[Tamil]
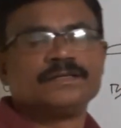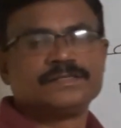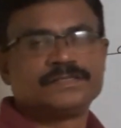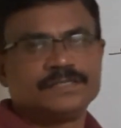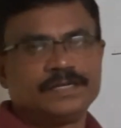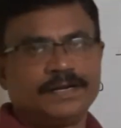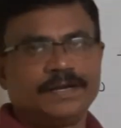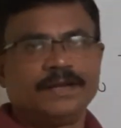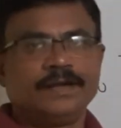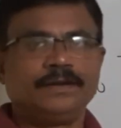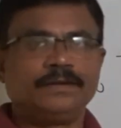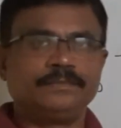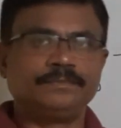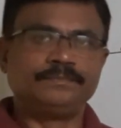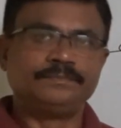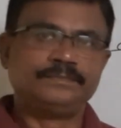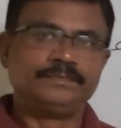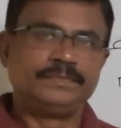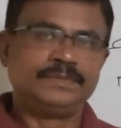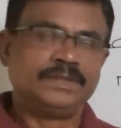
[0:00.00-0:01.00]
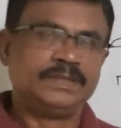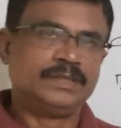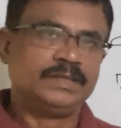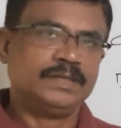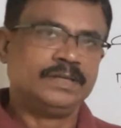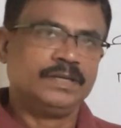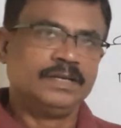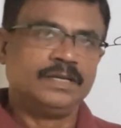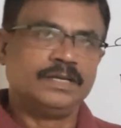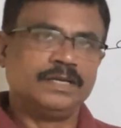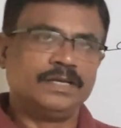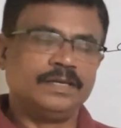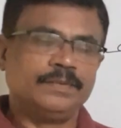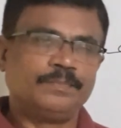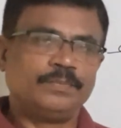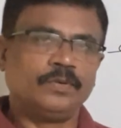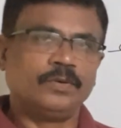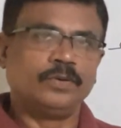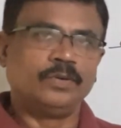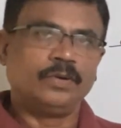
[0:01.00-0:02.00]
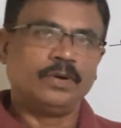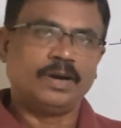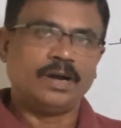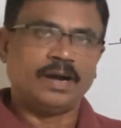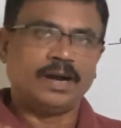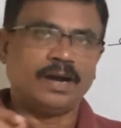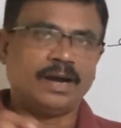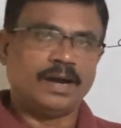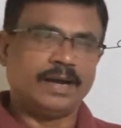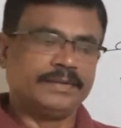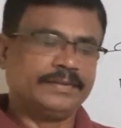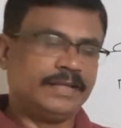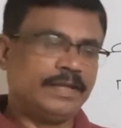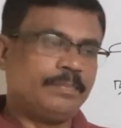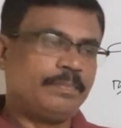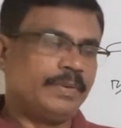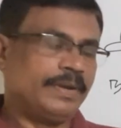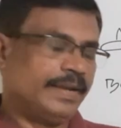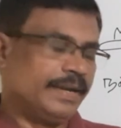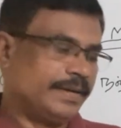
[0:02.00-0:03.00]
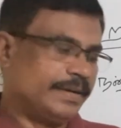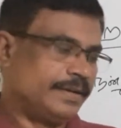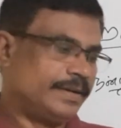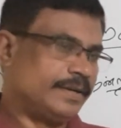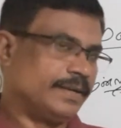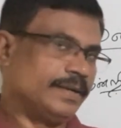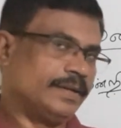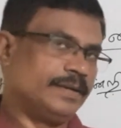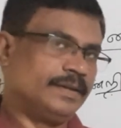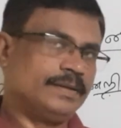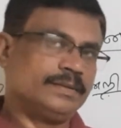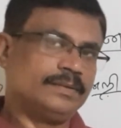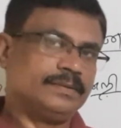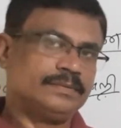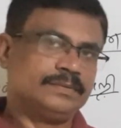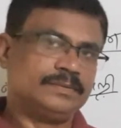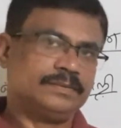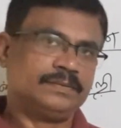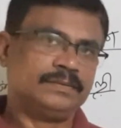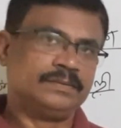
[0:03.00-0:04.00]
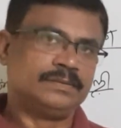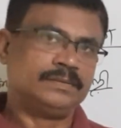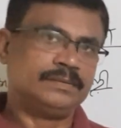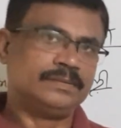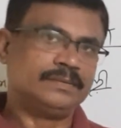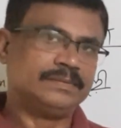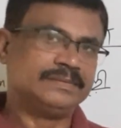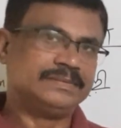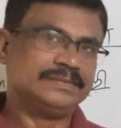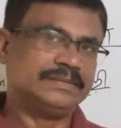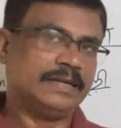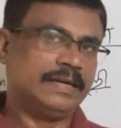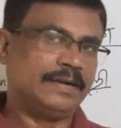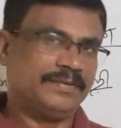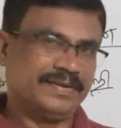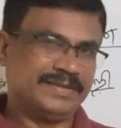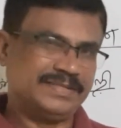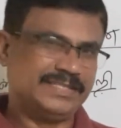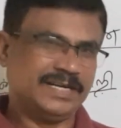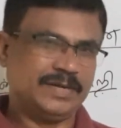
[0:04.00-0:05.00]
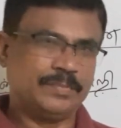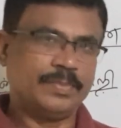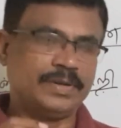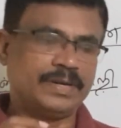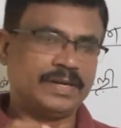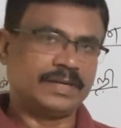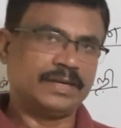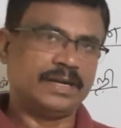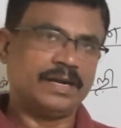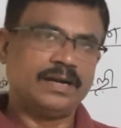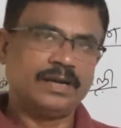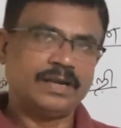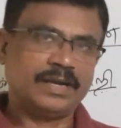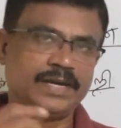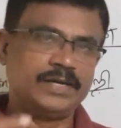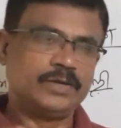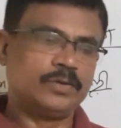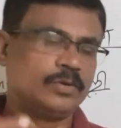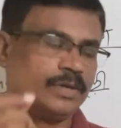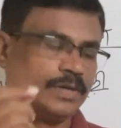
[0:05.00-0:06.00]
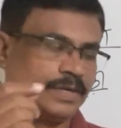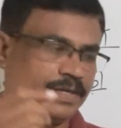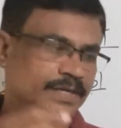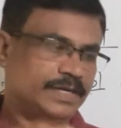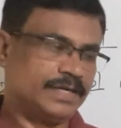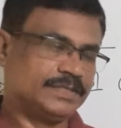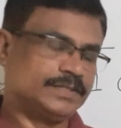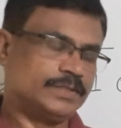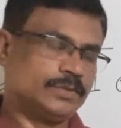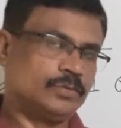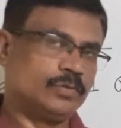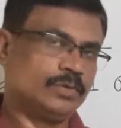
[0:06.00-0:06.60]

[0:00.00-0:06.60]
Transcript: சரியா இப்போது அதே பையன்கிட்ட அவனை செக் பண்ணுறக்காக நான் இன்னொரு டிக்டேஷன்